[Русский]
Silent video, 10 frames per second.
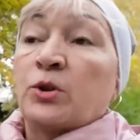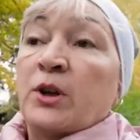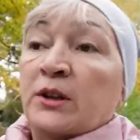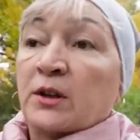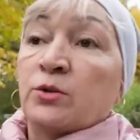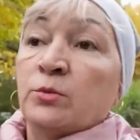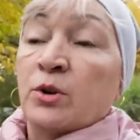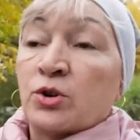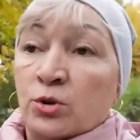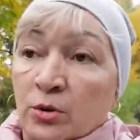что я так
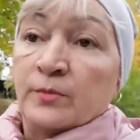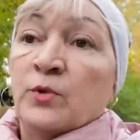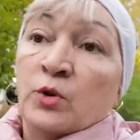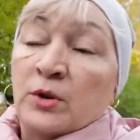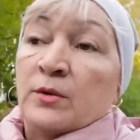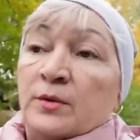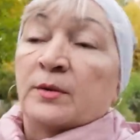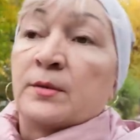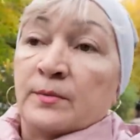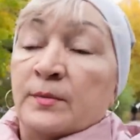думаю, что ну,
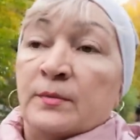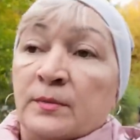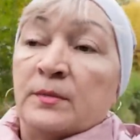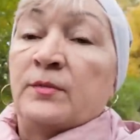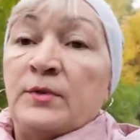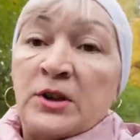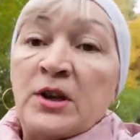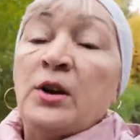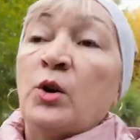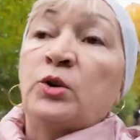
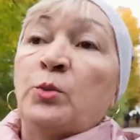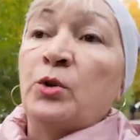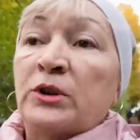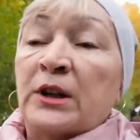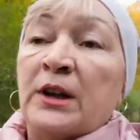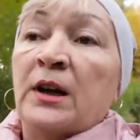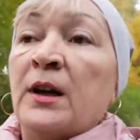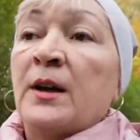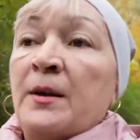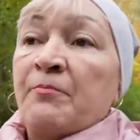неделю эту будет она
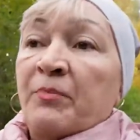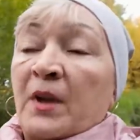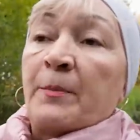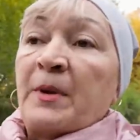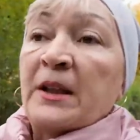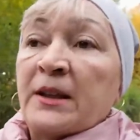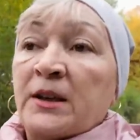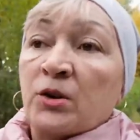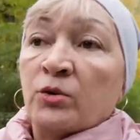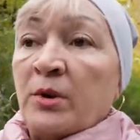
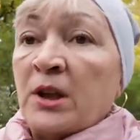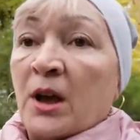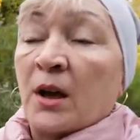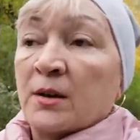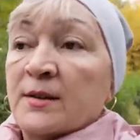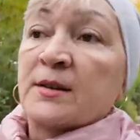опять-таки у меня.